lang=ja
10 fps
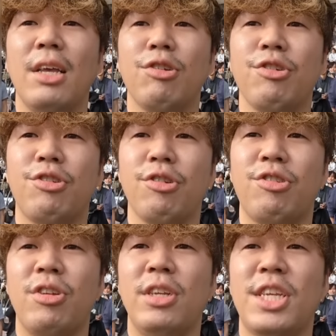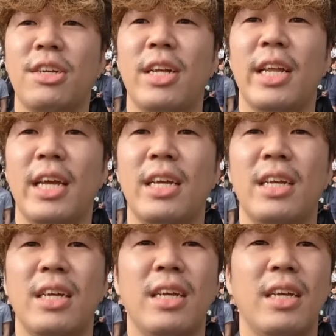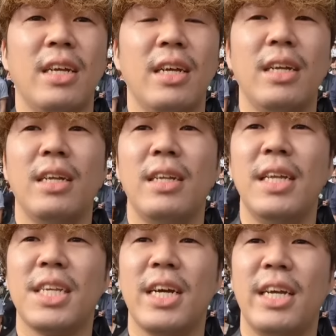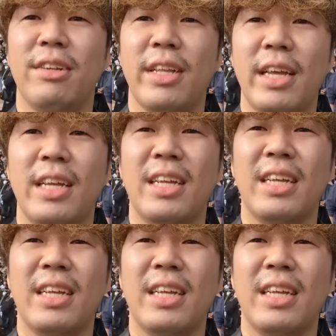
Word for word: あよしよしよし2着だね2着入るね